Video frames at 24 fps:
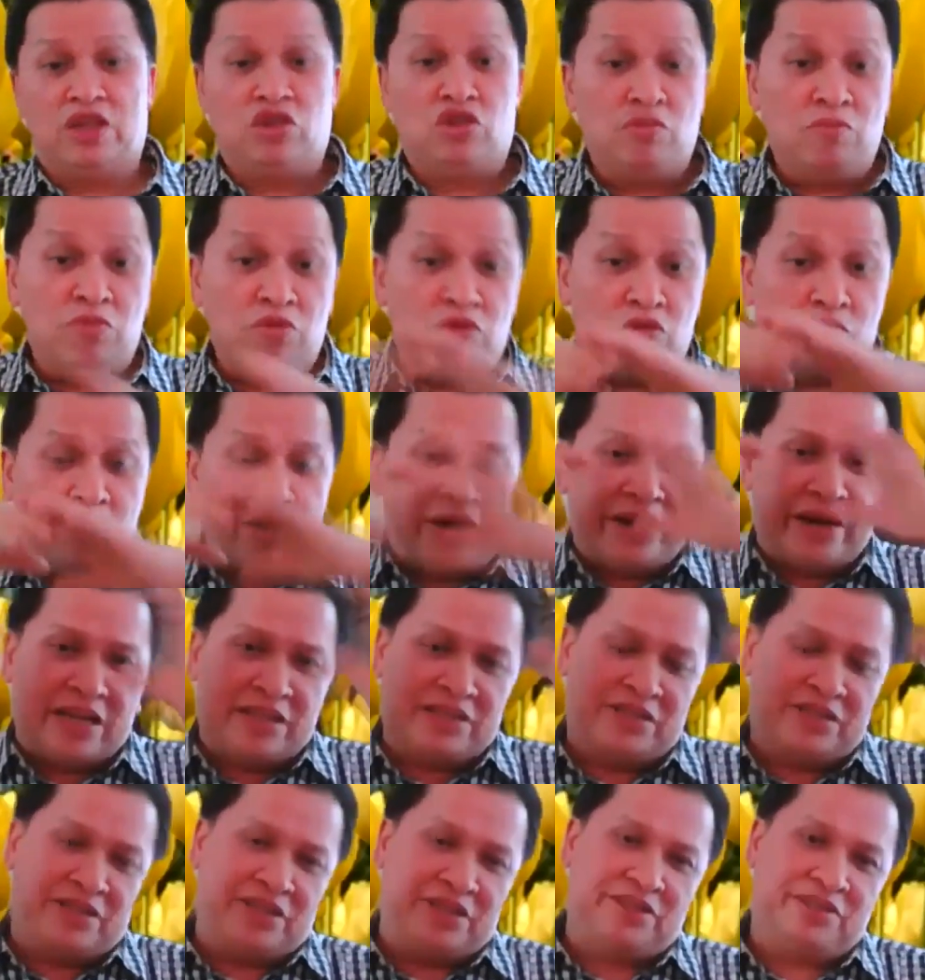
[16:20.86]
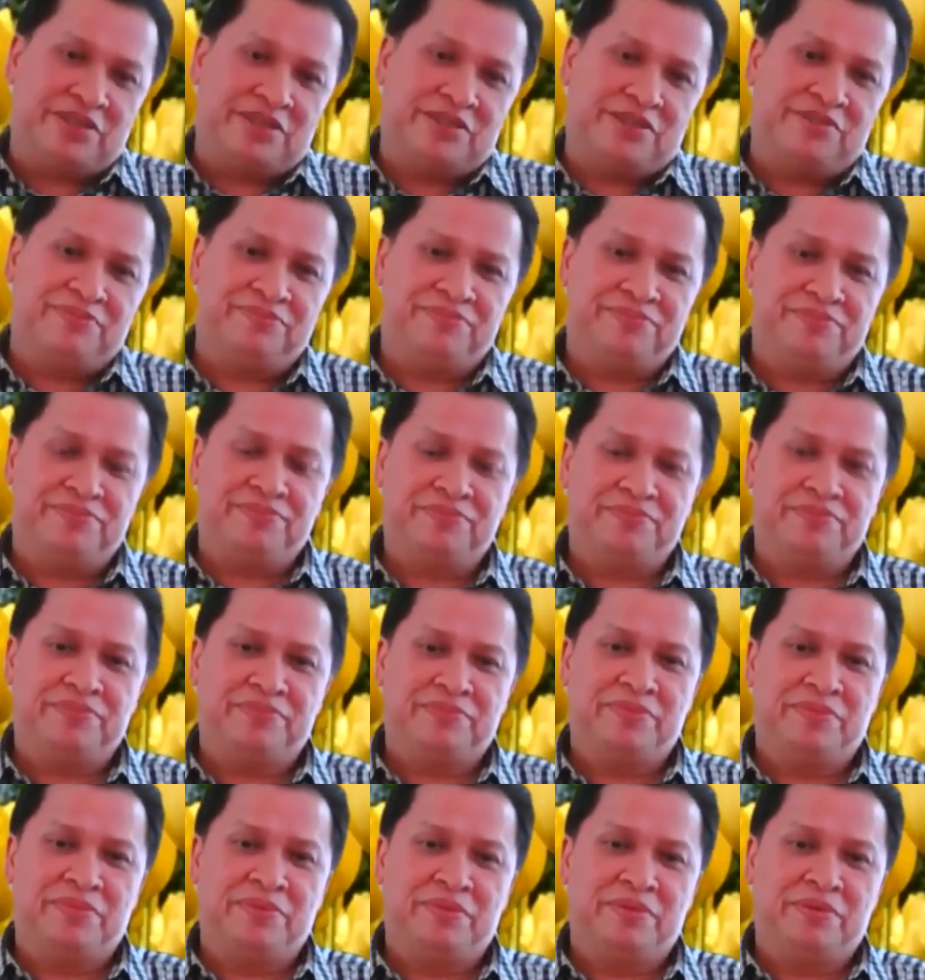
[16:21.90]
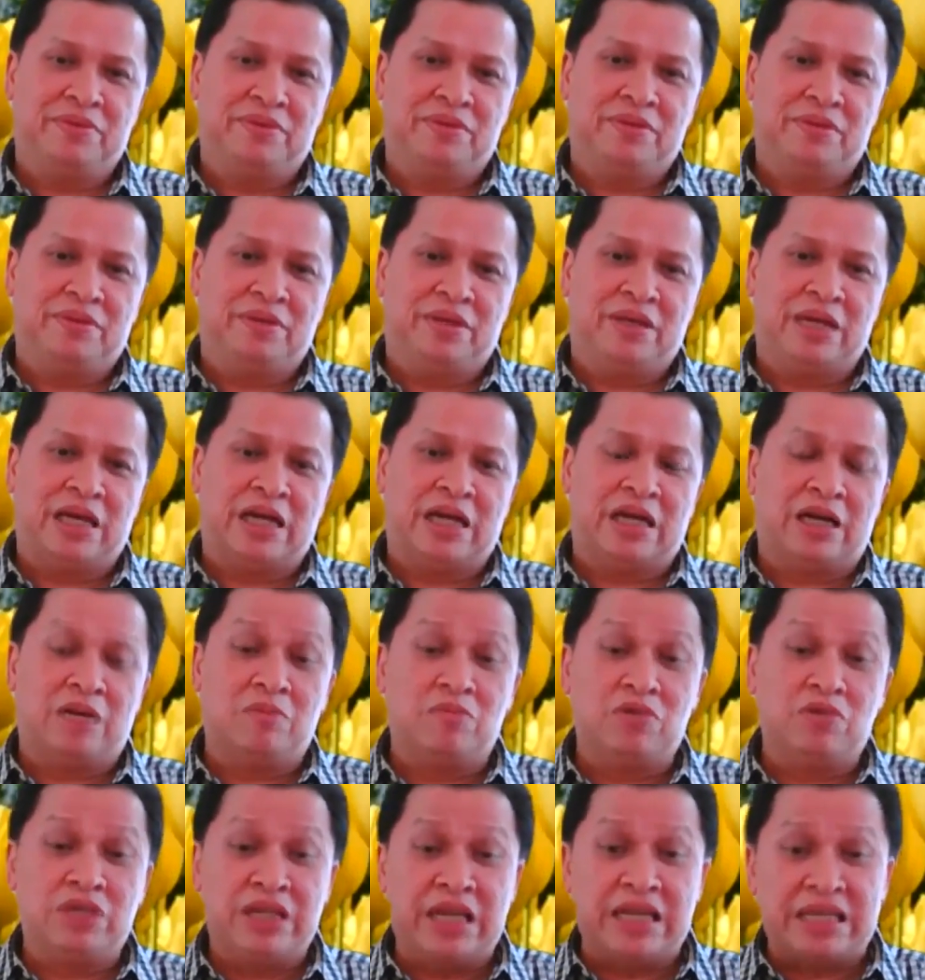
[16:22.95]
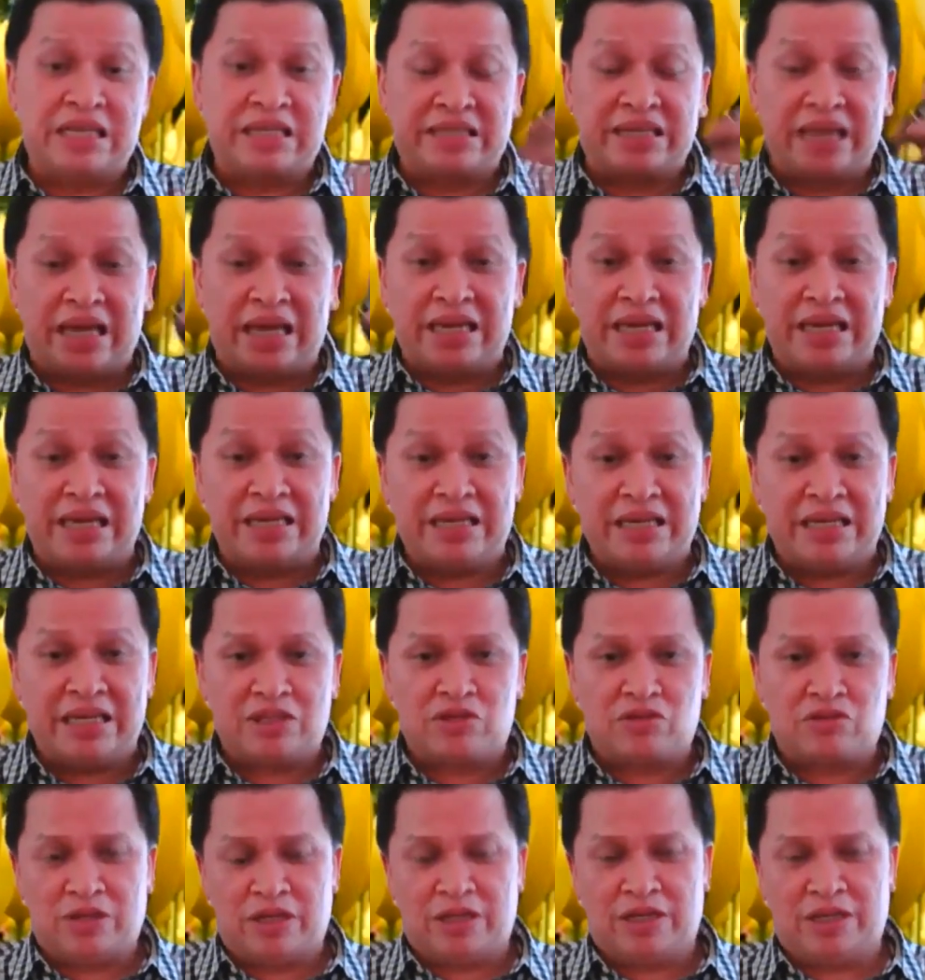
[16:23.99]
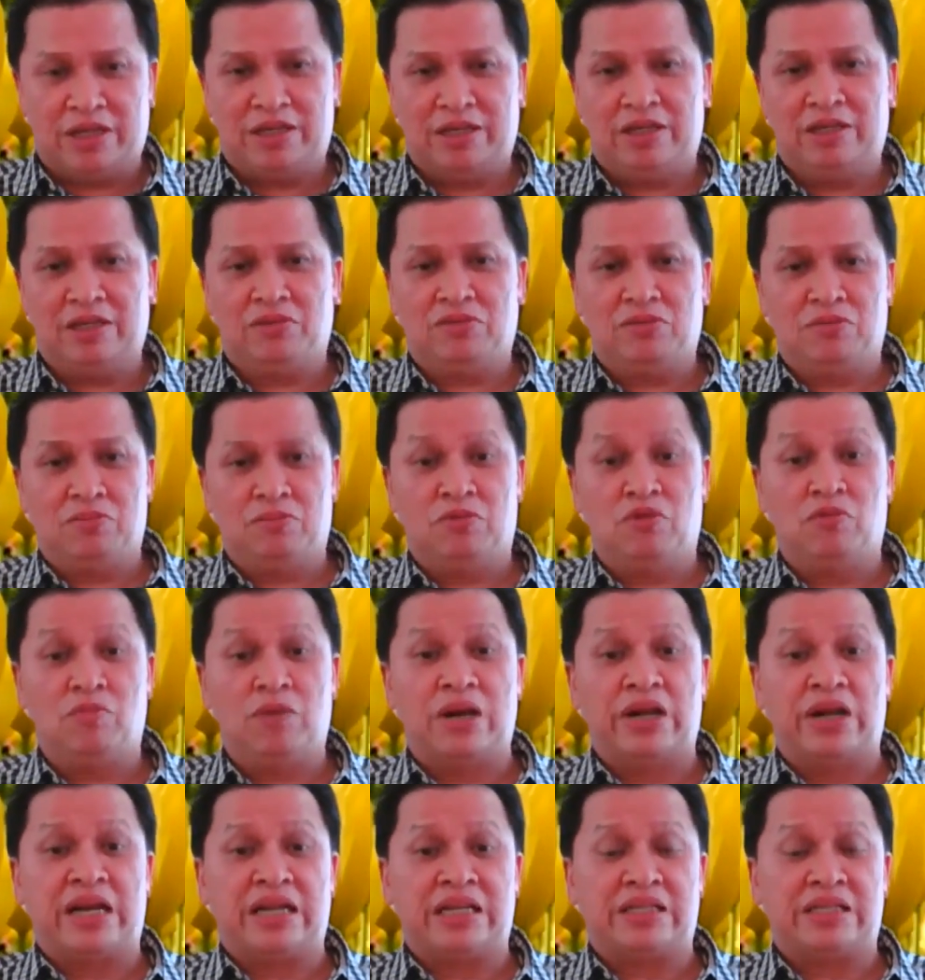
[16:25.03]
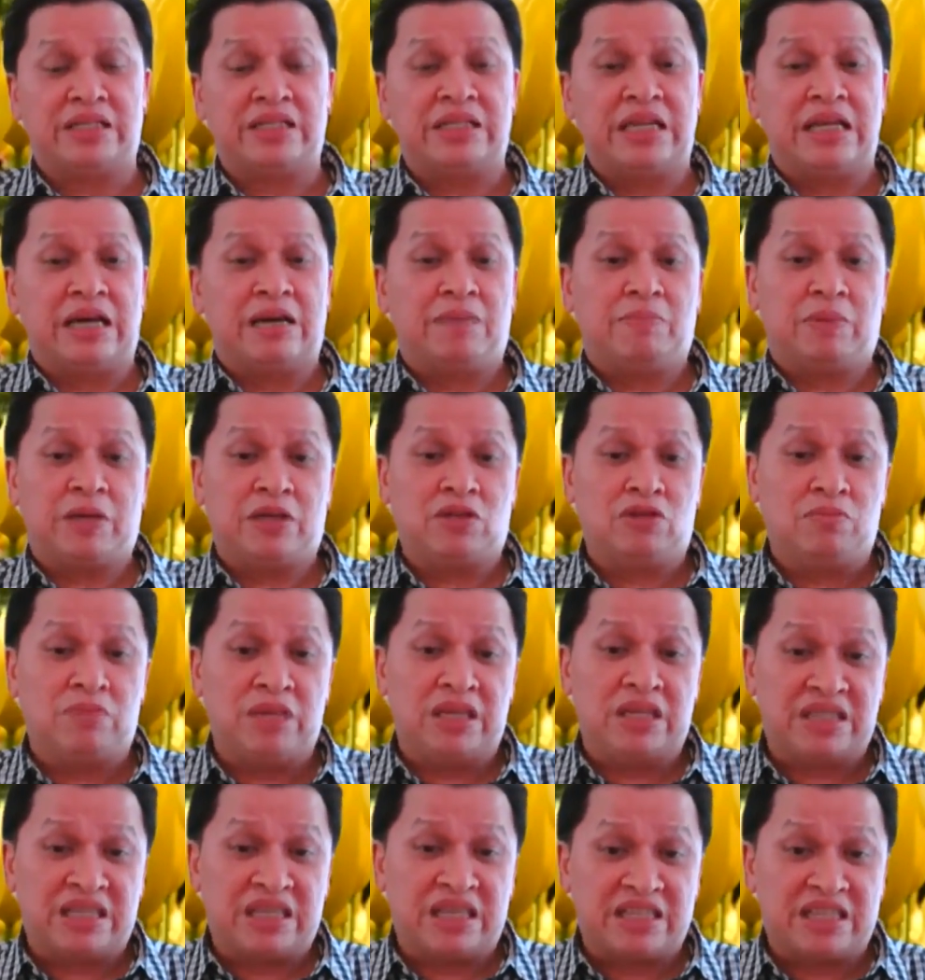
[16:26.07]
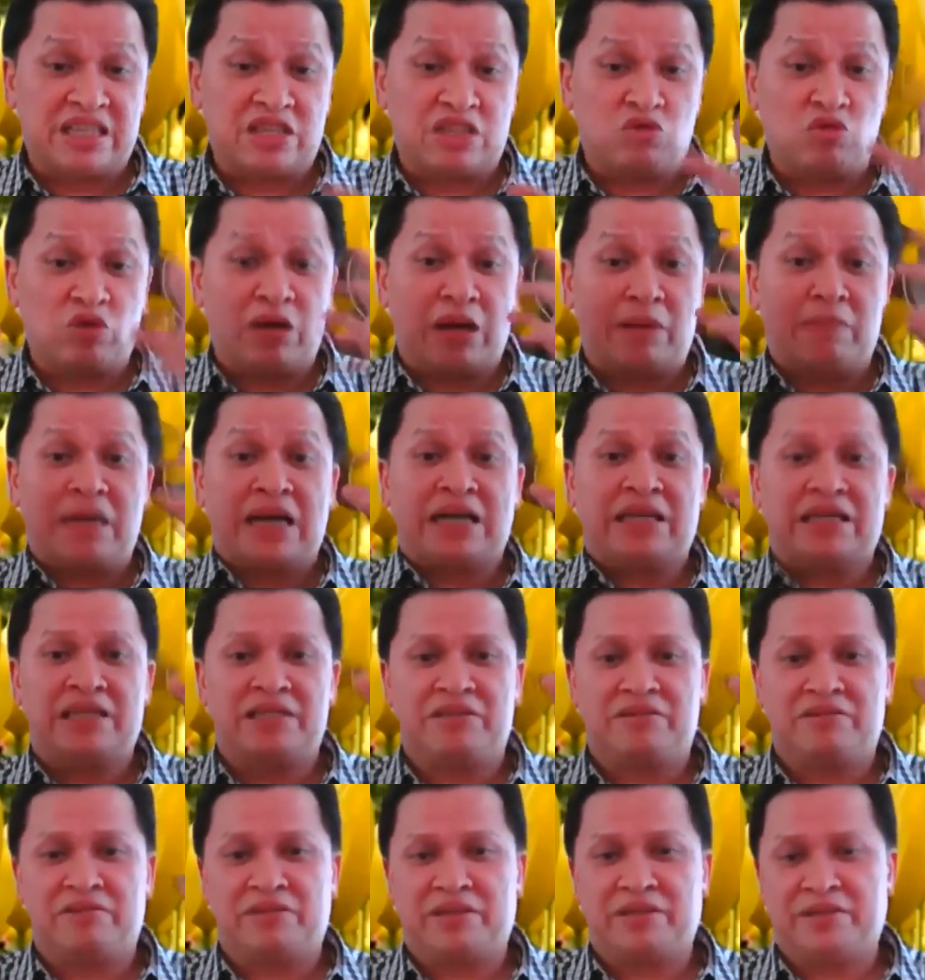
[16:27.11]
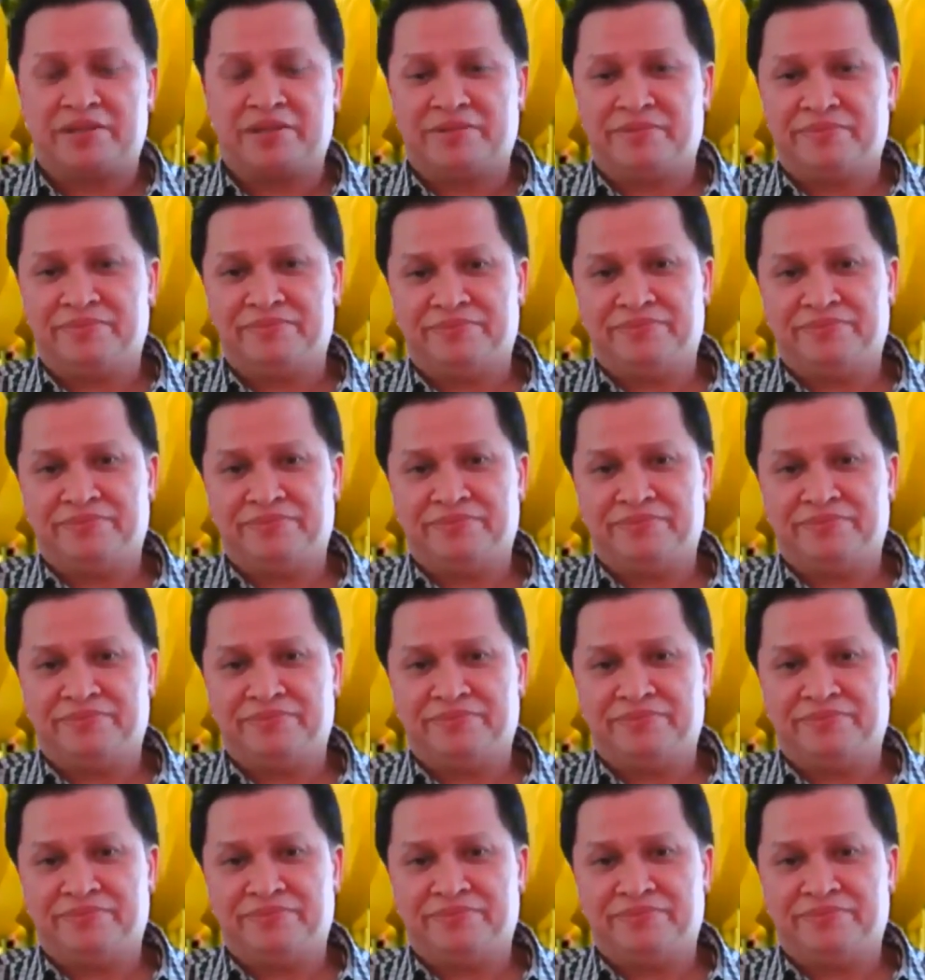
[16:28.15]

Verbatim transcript: Itu berubah drastis. Ya kemudian yang saya ingat saudara, itu berubah drastisnya apa? Itu biasanya saya suka maki saudara.